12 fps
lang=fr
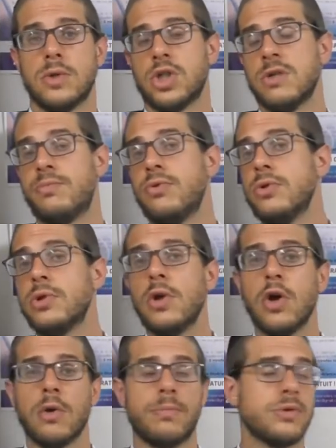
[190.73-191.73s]
J'ai
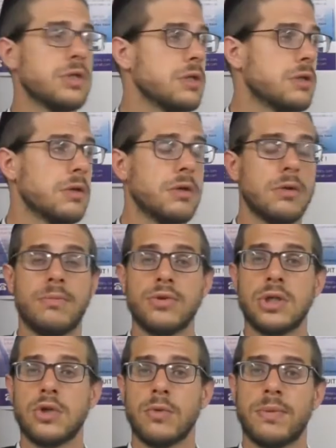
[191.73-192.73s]
plusieurs petites, euh,
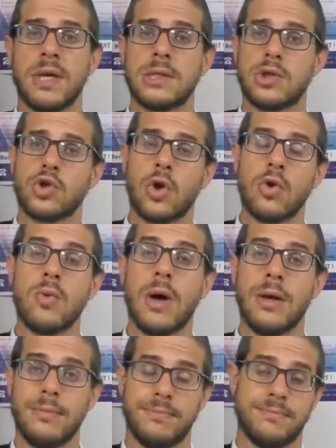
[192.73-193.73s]
petites pièces, je t'en loue
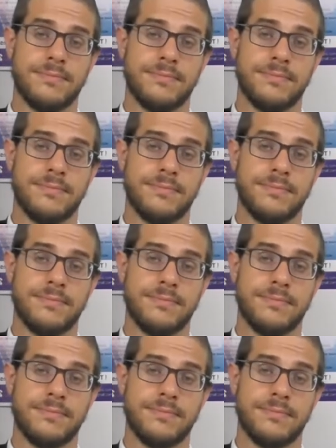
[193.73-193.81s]
un,